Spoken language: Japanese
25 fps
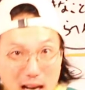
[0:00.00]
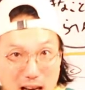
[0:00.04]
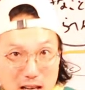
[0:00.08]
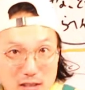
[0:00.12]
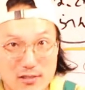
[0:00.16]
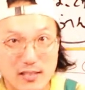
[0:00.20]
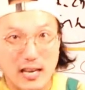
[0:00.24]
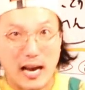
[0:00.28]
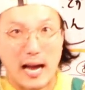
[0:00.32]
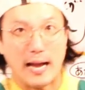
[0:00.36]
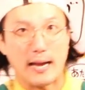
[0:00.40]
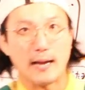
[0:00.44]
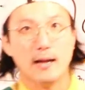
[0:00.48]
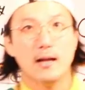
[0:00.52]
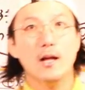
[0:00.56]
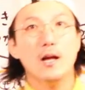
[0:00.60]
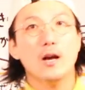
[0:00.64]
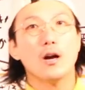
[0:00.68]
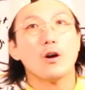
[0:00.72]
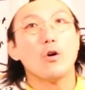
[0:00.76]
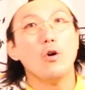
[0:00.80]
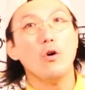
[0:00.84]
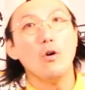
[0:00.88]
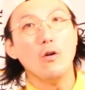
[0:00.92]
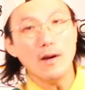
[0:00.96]
かるかい
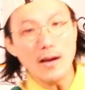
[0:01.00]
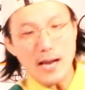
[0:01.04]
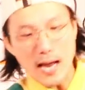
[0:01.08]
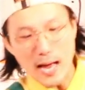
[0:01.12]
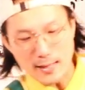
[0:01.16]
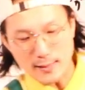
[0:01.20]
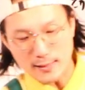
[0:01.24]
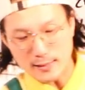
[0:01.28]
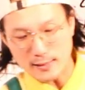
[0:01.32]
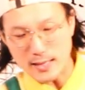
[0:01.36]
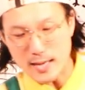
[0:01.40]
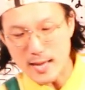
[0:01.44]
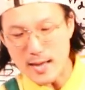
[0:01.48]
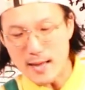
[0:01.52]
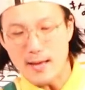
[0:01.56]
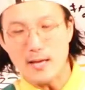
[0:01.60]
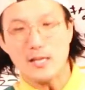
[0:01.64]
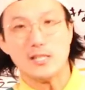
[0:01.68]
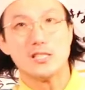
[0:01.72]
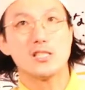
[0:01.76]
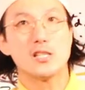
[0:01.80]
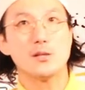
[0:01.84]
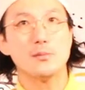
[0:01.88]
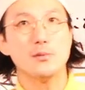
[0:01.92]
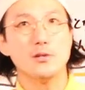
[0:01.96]
こうやって
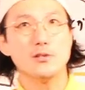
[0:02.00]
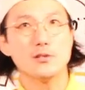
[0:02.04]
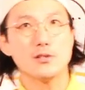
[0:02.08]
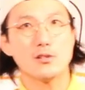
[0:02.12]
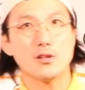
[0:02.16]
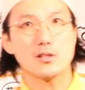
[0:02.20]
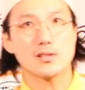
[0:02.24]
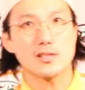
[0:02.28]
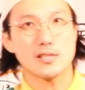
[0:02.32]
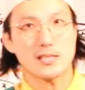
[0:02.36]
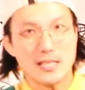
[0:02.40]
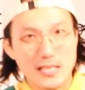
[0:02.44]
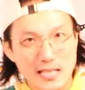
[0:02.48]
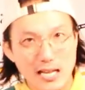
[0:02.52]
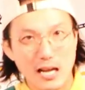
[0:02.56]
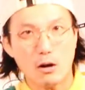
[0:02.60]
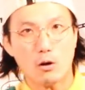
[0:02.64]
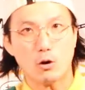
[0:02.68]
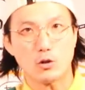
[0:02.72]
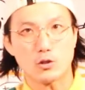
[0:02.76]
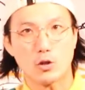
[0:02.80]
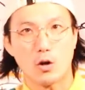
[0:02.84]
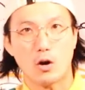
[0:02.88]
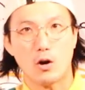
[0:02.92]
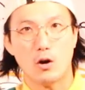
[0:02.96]
自分の好きな
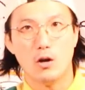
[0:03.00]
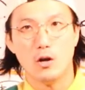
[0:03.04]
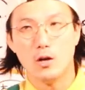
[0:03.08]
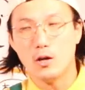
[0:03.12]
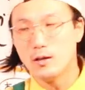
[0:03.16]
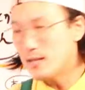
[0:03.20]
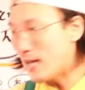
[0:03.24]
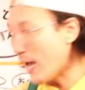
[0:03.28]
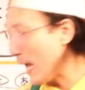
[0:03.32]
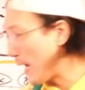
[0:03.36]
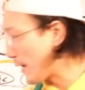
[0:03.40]
ことで